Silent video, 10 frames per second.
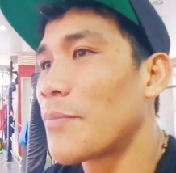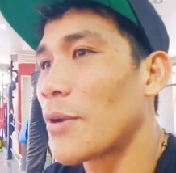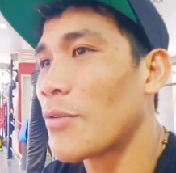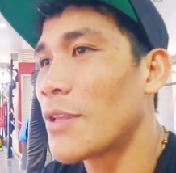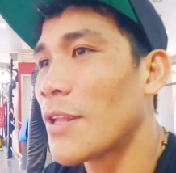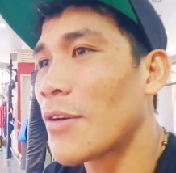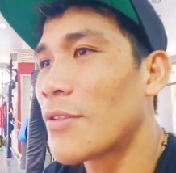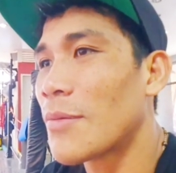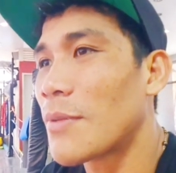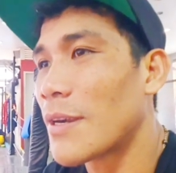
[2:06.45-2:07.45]
proud din
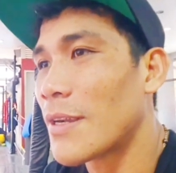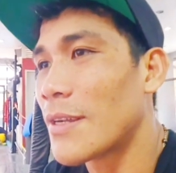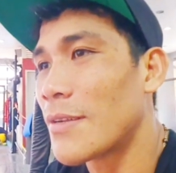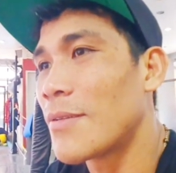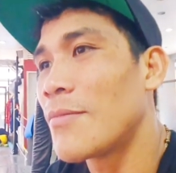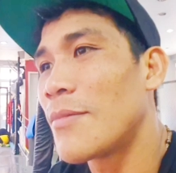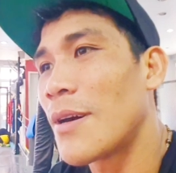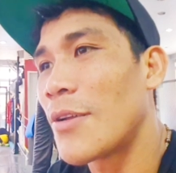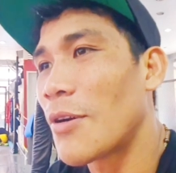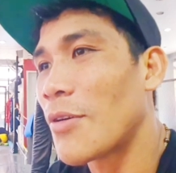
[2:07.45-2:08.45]
ako na mag
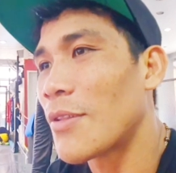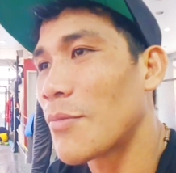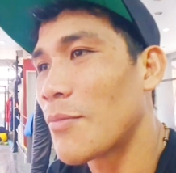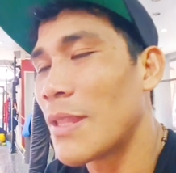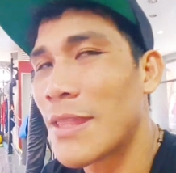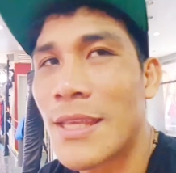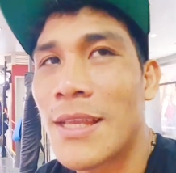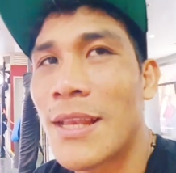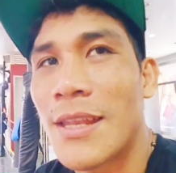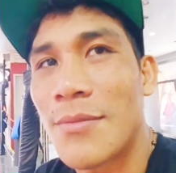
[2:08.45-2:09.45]
ano ako ng
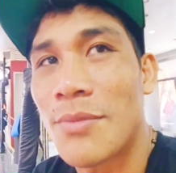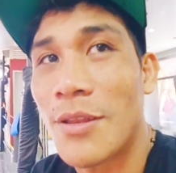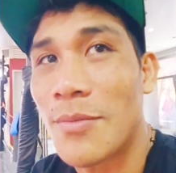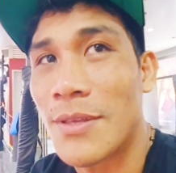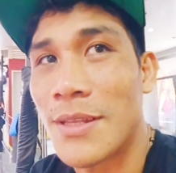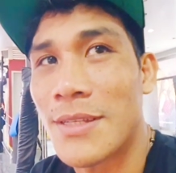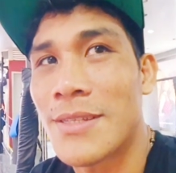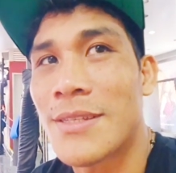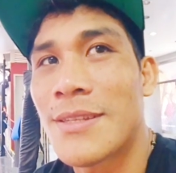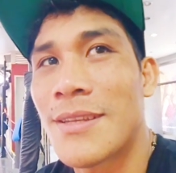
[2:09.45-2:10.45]
bandila ng
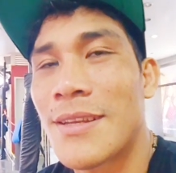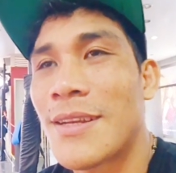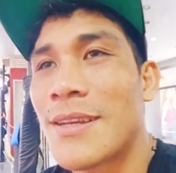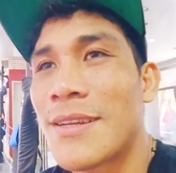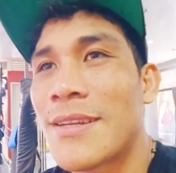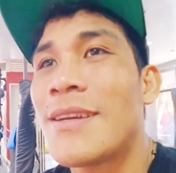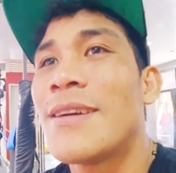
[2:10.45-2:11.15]
Pilipinas. Ah, okay.